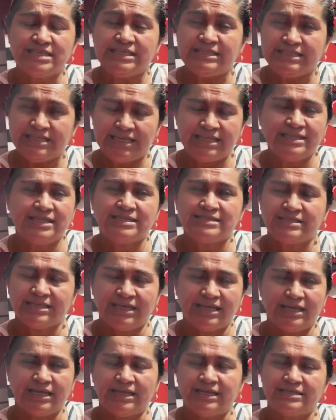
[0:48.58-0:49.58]
y tiendas
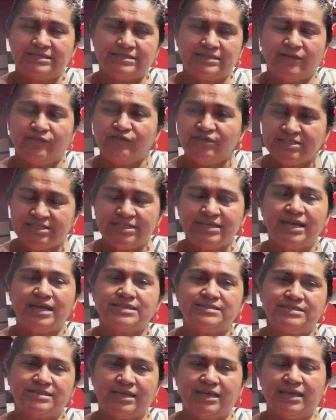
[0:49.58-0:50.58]
de, este,
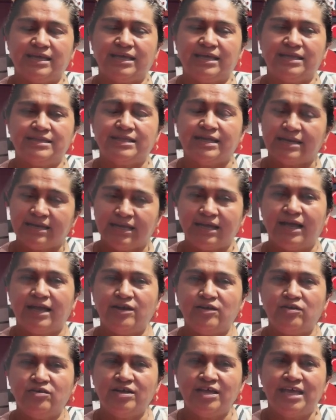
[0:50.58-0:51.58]
físicas de, del
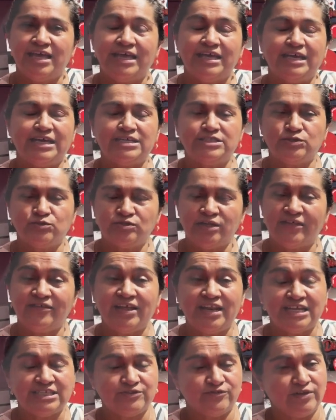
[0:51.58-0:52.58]
regalo es una de
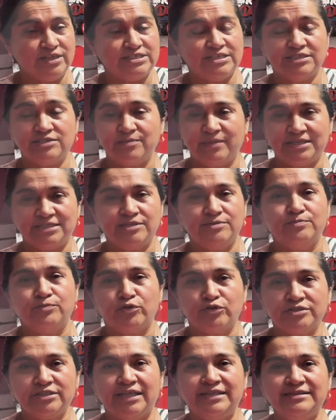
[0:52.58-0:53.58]
las fechas más
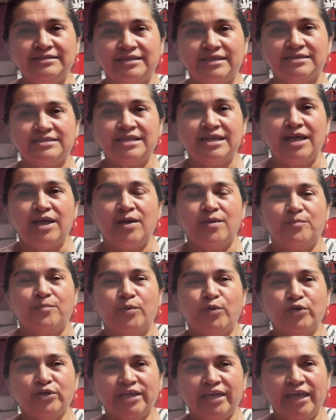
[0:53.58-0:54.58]
importantes.
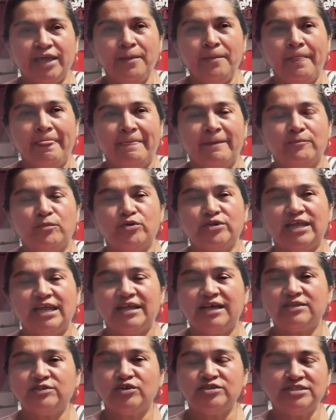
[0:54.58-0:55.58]
¿Por qué? Porque el
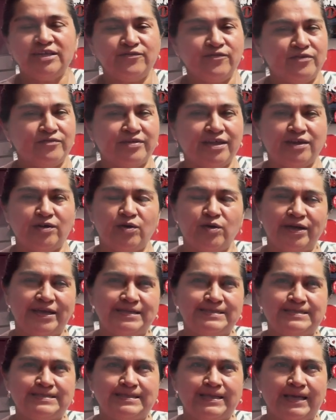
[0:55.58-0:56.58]
14 de febrero
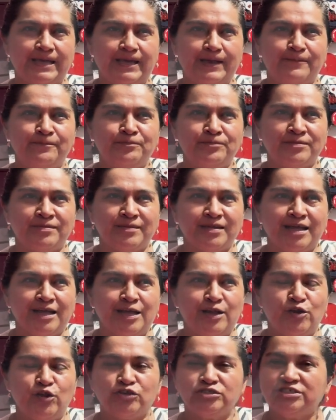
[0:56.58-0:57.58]
este,
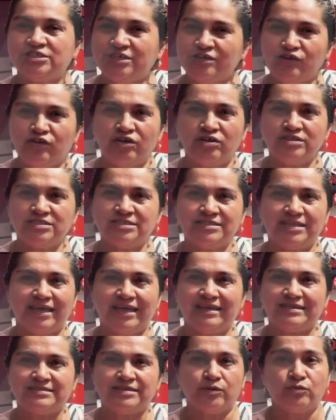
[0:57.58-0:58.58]
los chicos
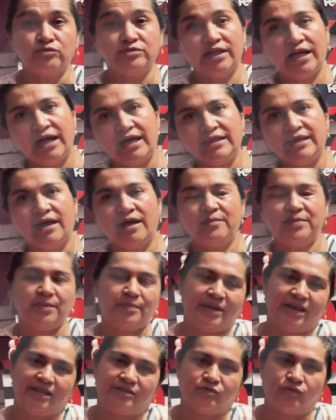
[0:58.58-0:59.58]
de secundaria,
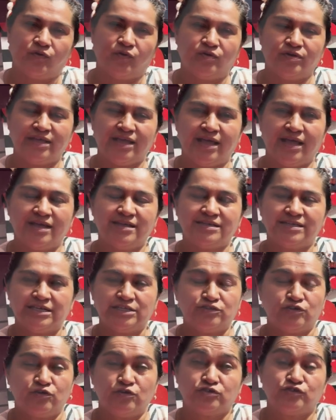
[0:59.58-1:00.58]
preparatoria, que
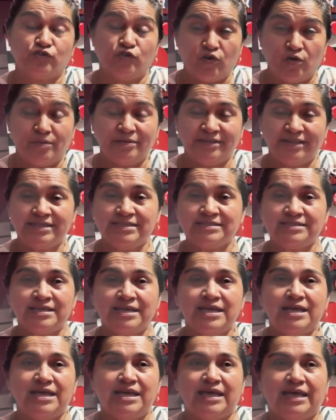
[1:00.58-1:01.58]
son los jóvenes,
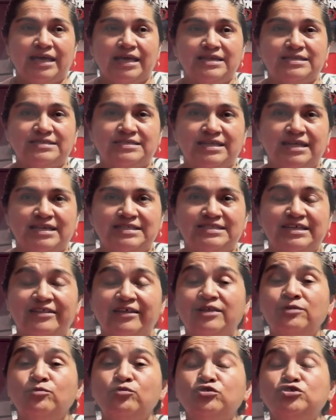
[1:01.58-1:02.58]
este, se
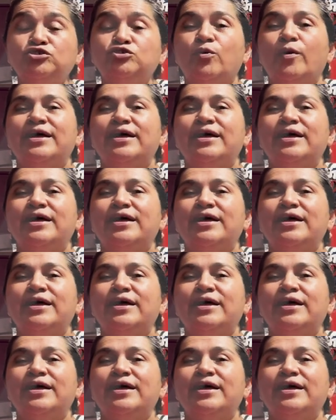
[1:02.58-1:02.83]
dan mucho